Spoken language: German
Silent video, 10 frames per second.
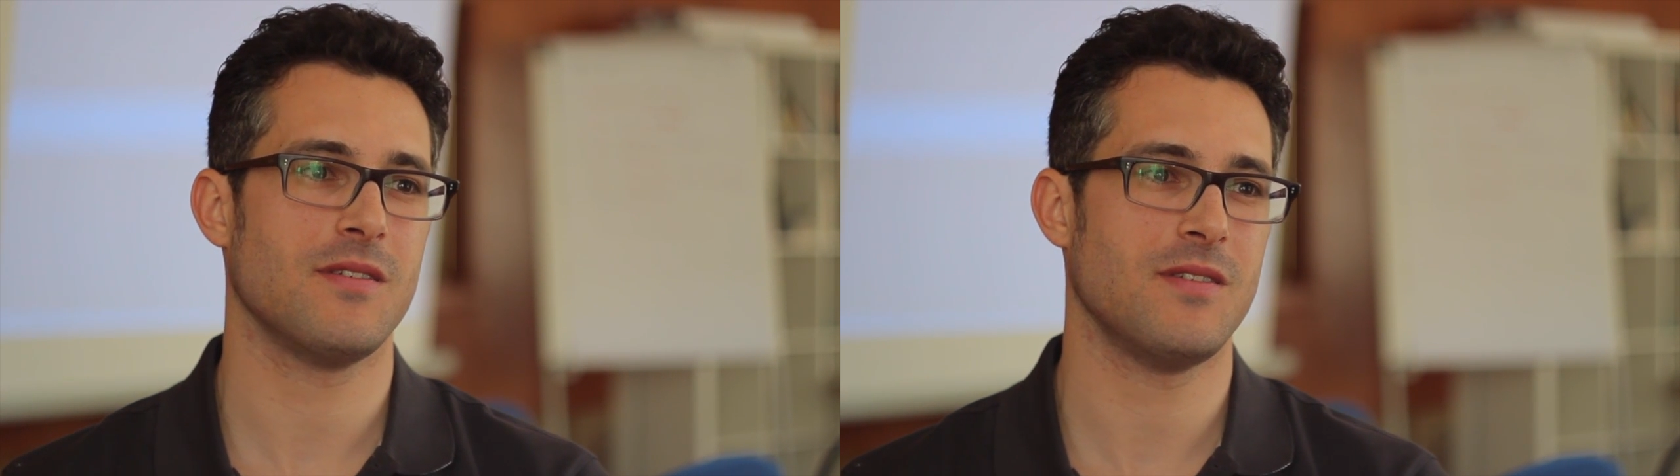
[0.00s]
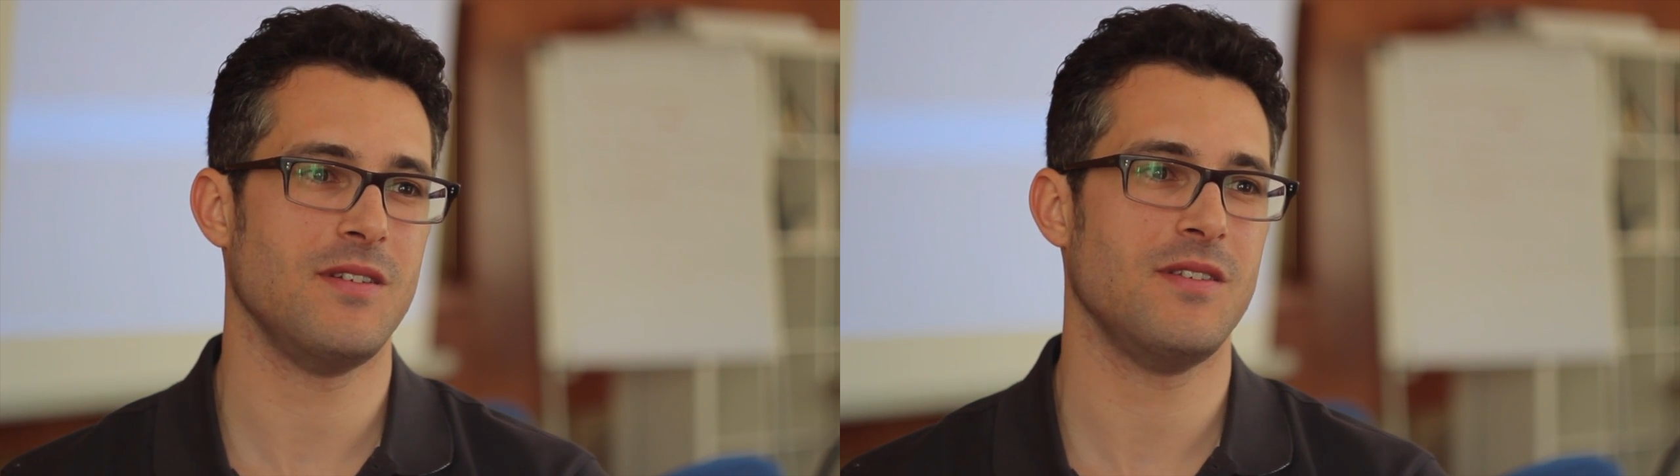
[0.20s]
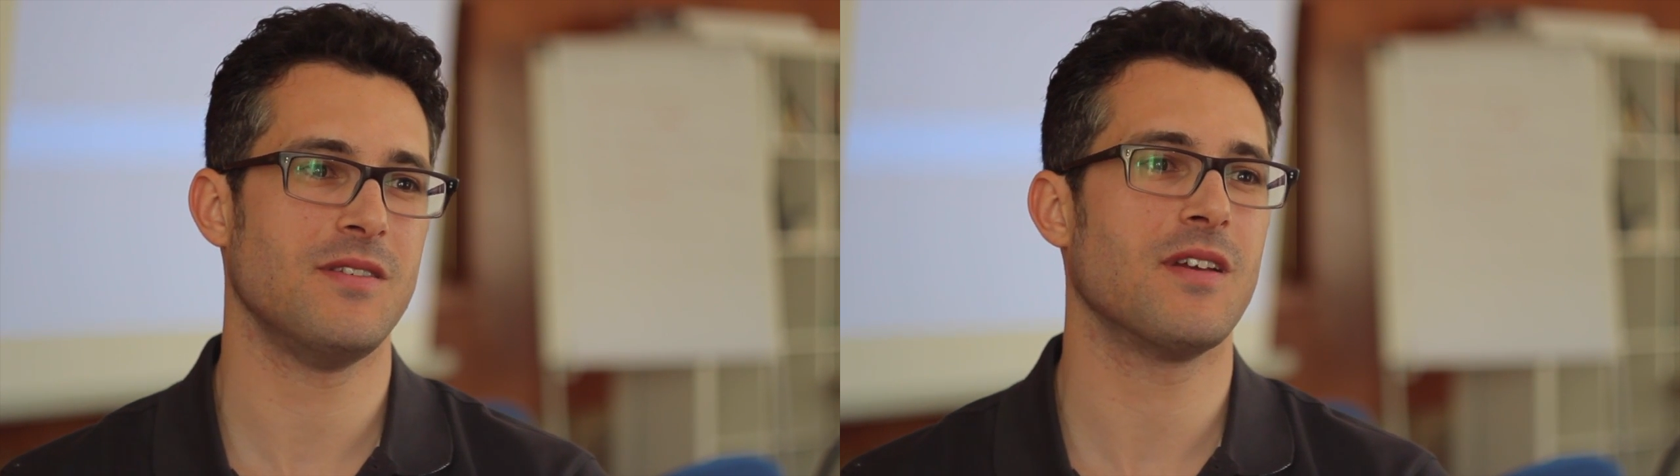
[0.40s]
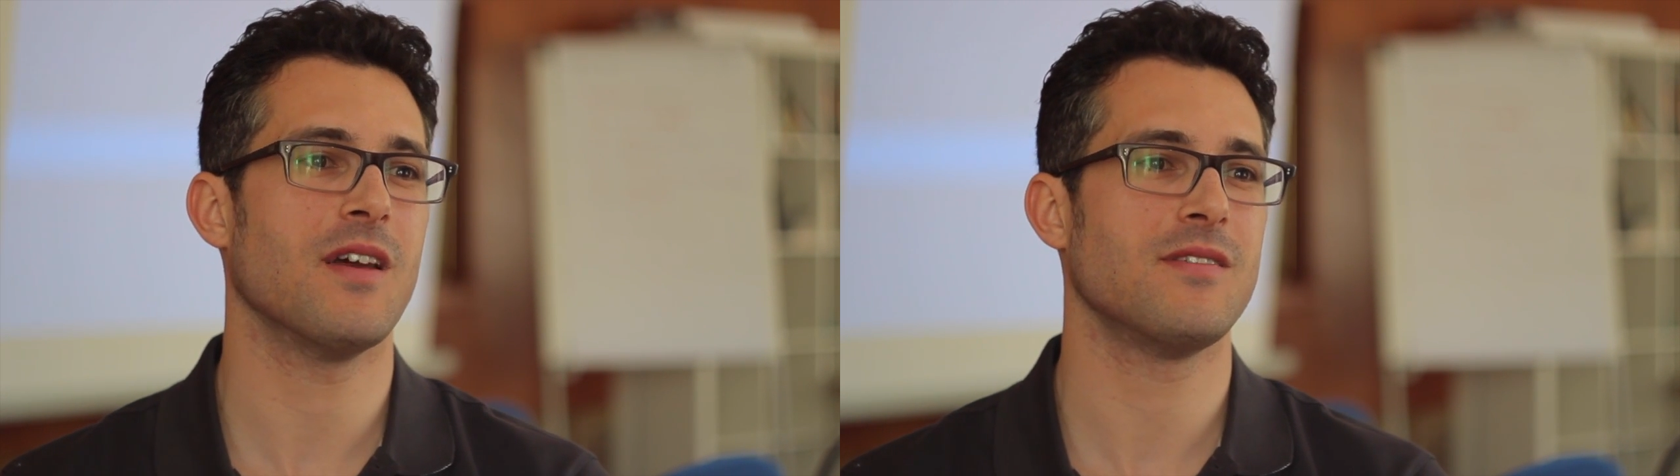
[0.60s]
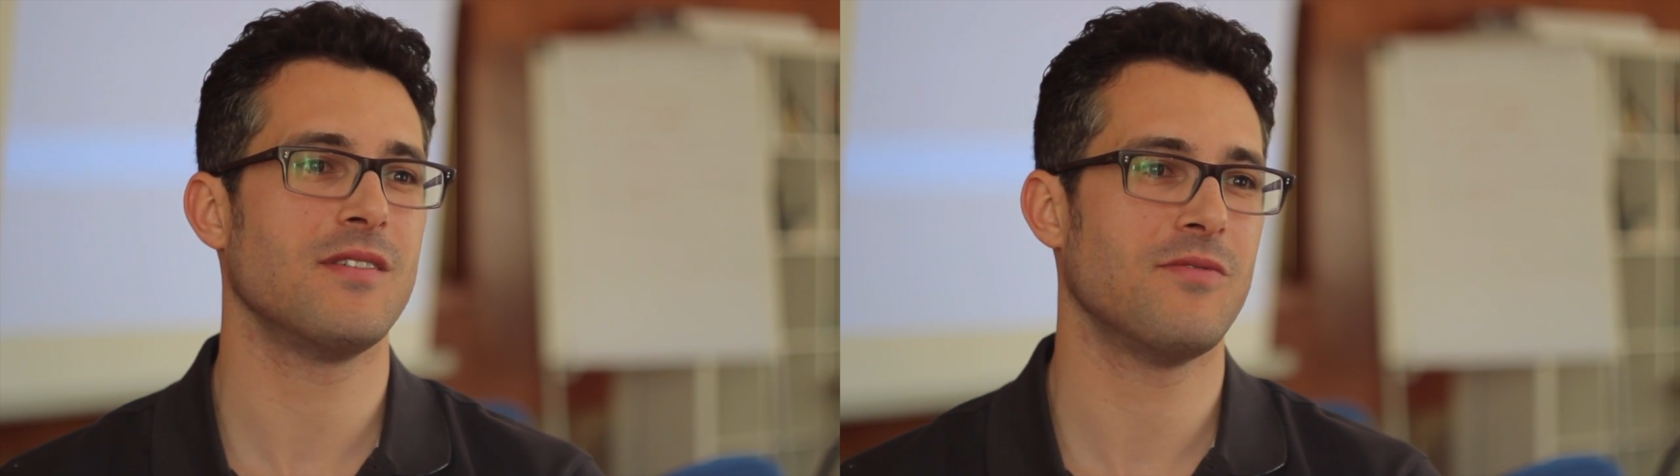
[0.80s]
sich diese
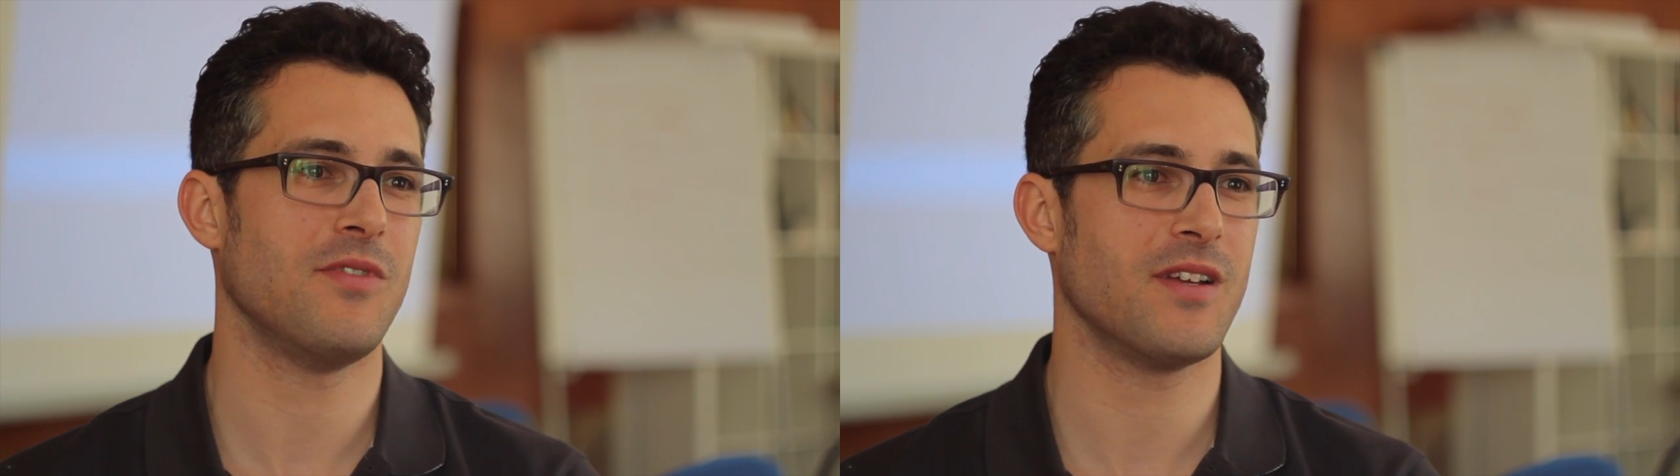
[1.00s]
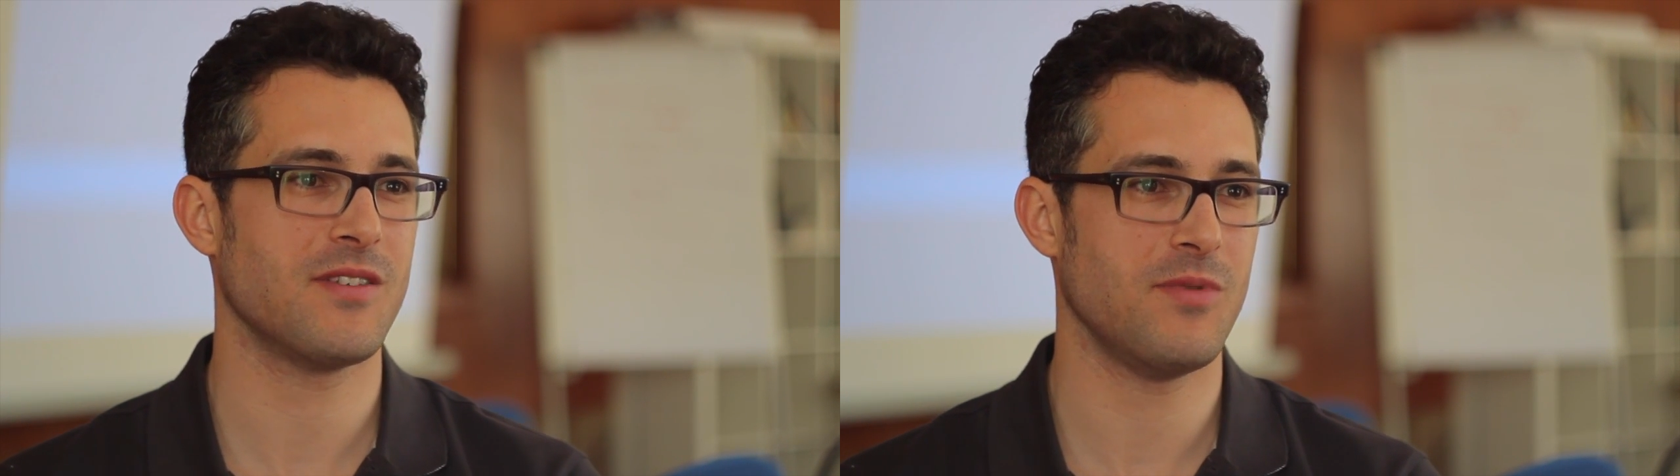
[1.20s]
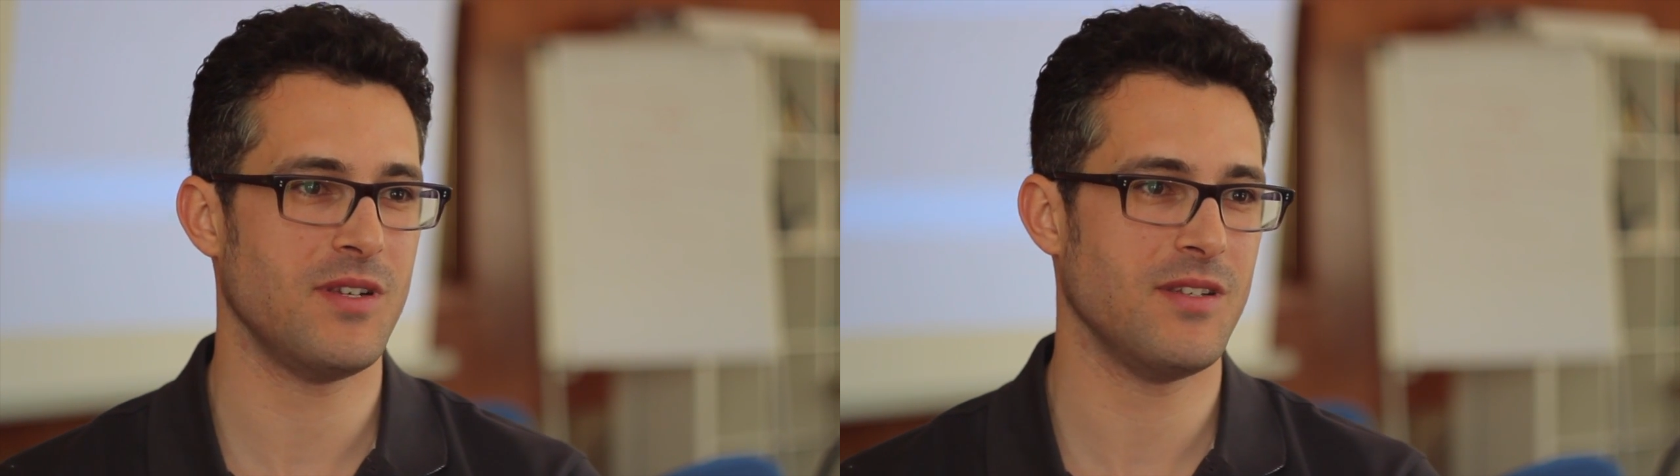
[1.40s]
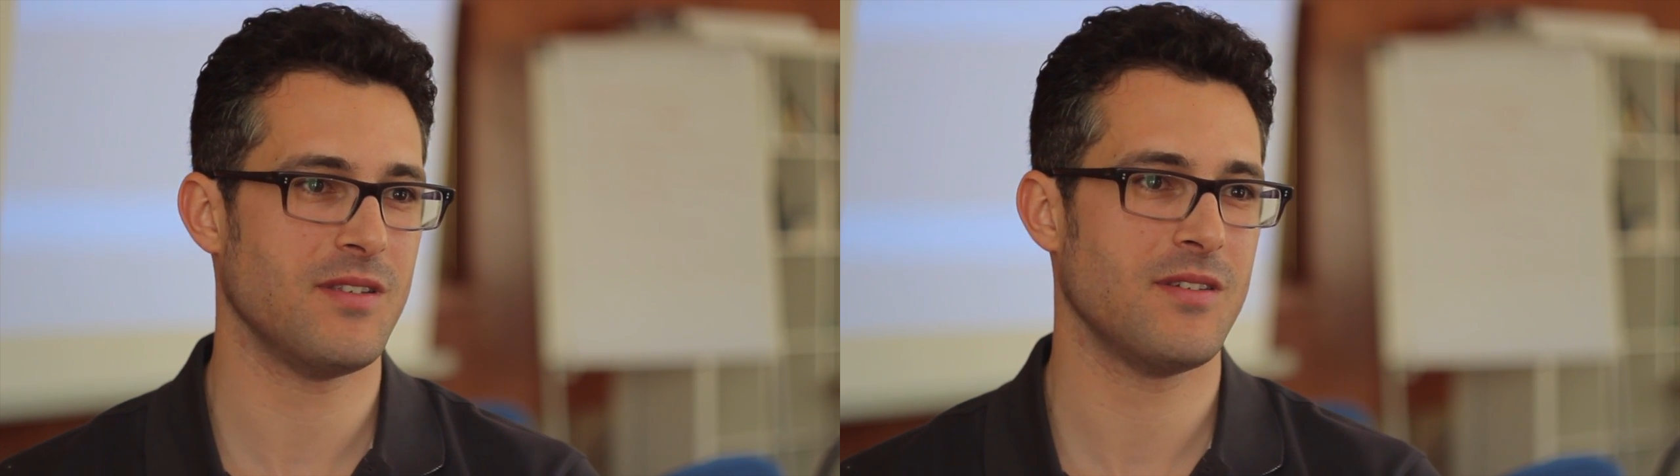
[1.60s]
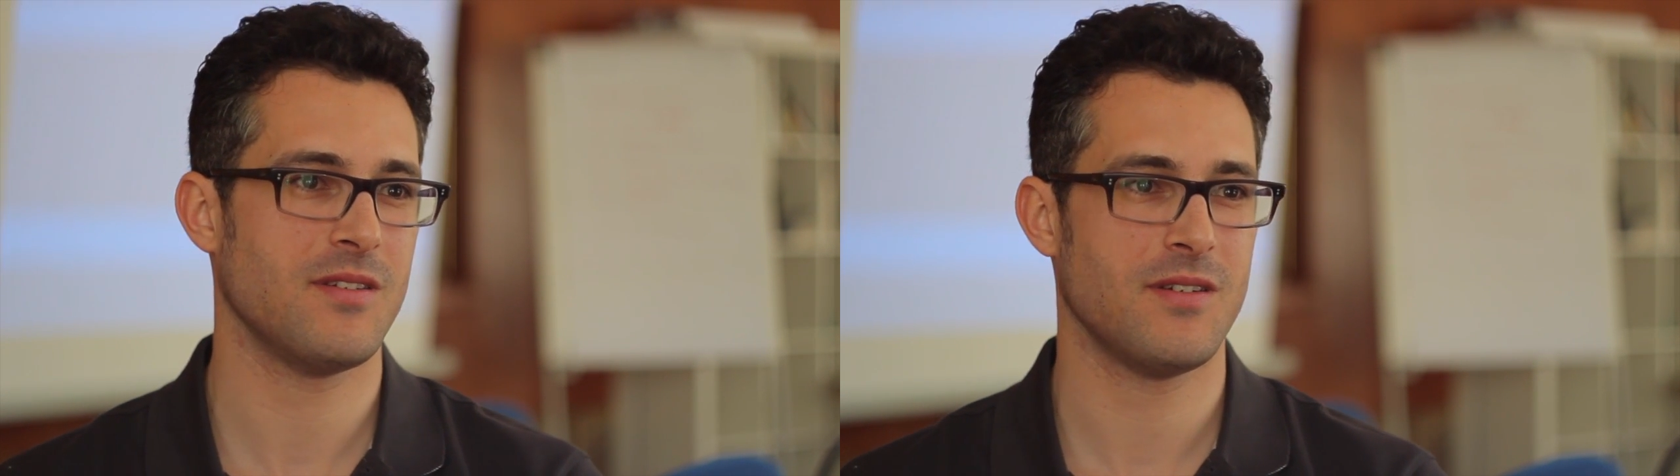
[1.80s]
geistige Flexibilität